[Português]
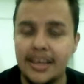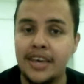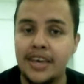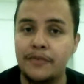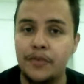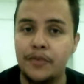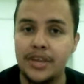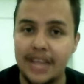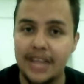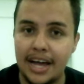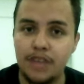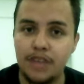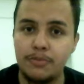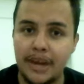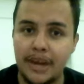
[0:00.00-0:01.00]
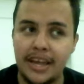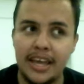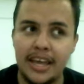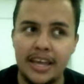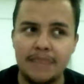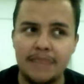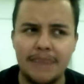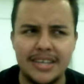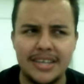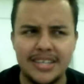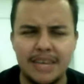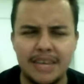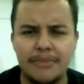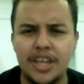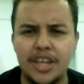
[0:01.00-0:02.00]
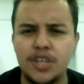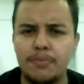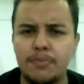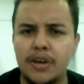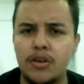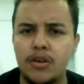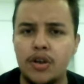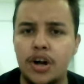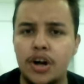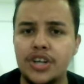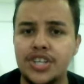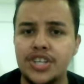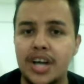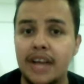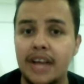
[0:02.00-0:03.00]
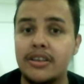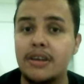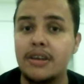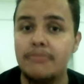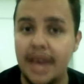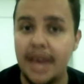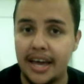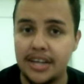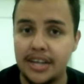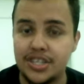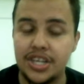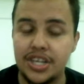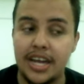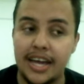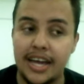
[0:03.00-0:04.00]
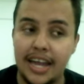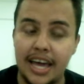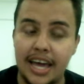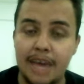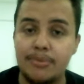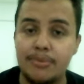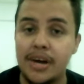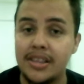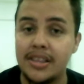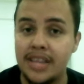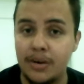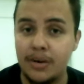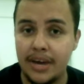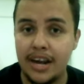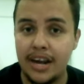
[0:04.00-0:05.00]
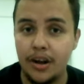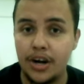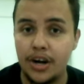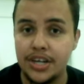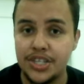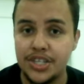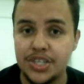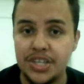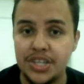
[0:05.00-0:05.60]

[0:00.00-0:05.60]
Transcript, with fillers: que foi dado para ele basicamente pelo Lord Cutler Beckett, que naquela época não era Lord.